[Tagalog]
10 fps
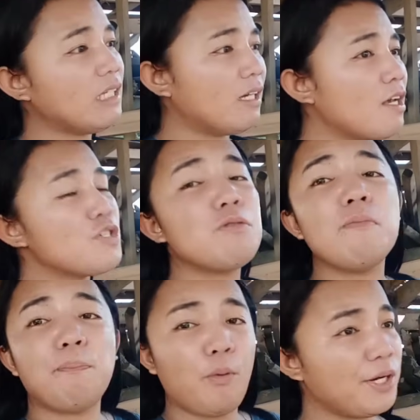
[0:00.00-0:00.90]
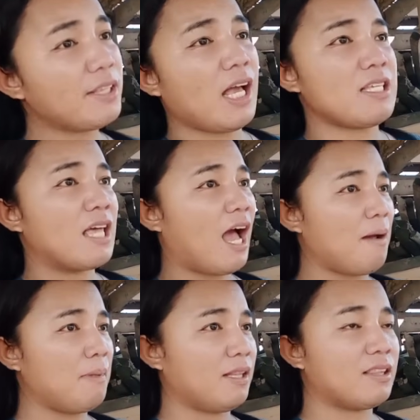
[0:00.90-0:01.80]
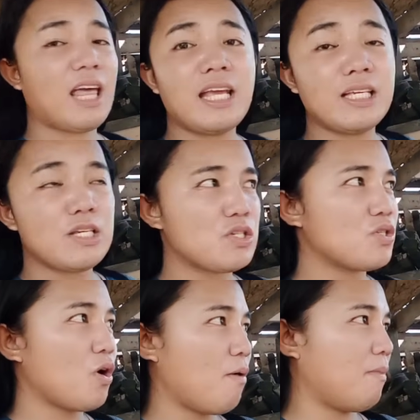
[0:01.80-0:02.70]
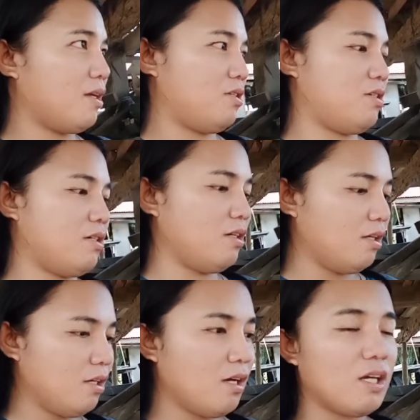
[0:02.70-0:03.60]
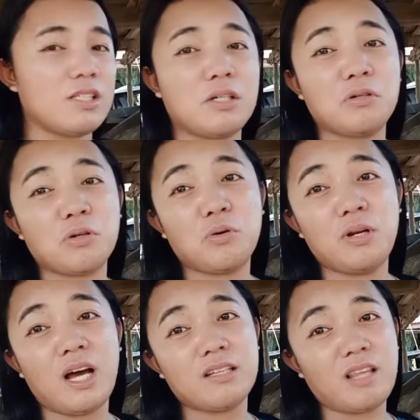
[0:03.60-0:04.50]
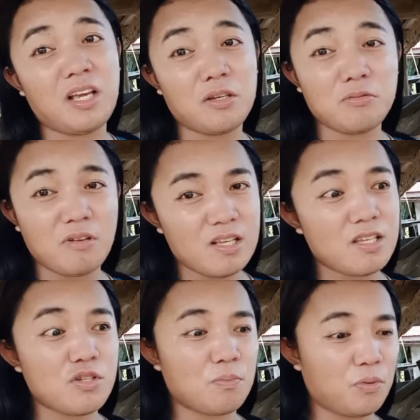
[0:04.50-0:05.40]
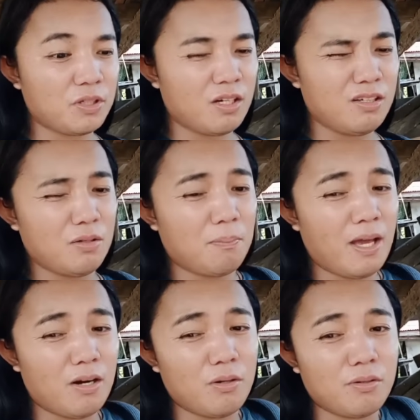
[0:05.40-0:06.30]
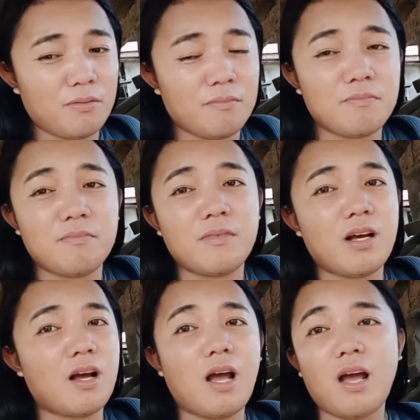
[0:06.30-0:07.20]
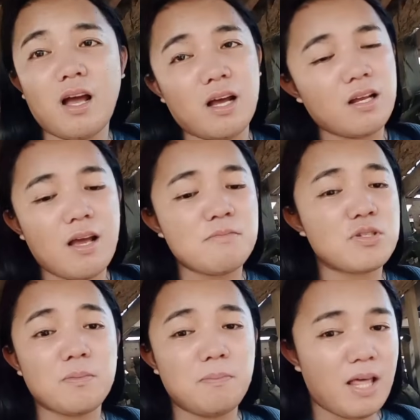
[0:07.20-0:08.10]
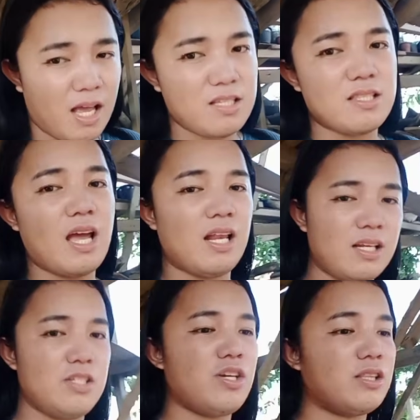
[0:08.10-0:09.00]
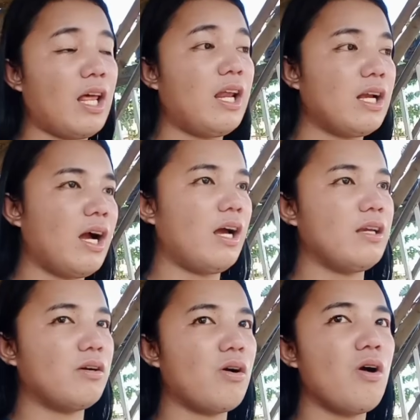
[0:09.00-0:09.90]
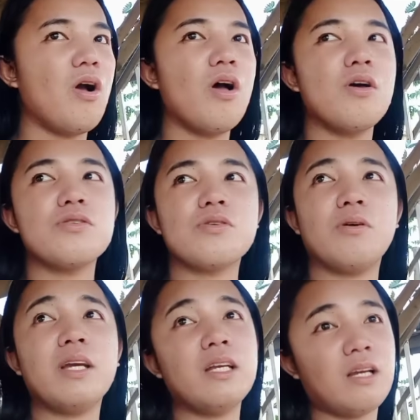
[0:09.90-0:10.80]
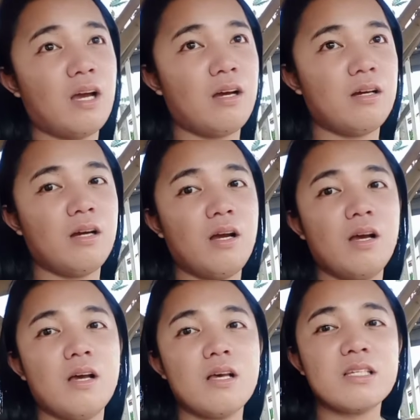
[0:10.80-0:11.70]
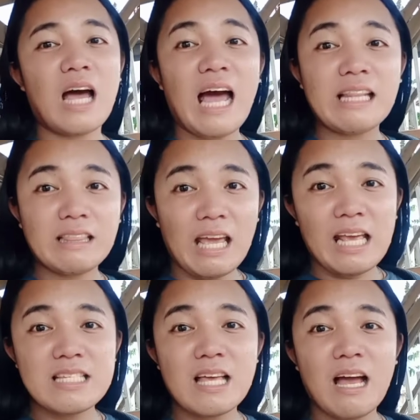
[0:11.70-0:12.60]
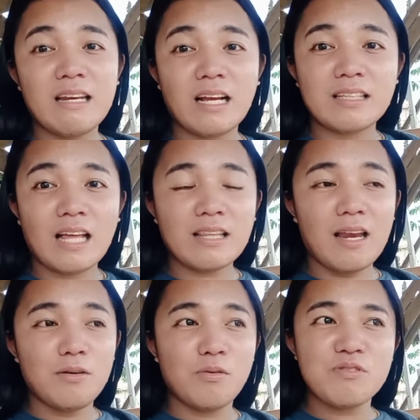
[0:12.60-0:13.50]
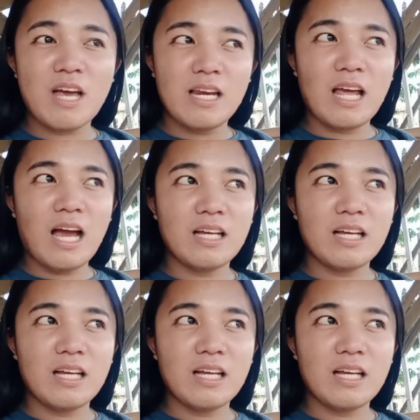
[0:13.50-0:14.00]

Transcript: sumuporta sa amin. Thank you so much. Siguro kulang ang thank you guys sa support ninyo pero I'm so blessed dahil nandyan talaga kayo. So, ayan na sa ate sa nagtatanong kung saan ang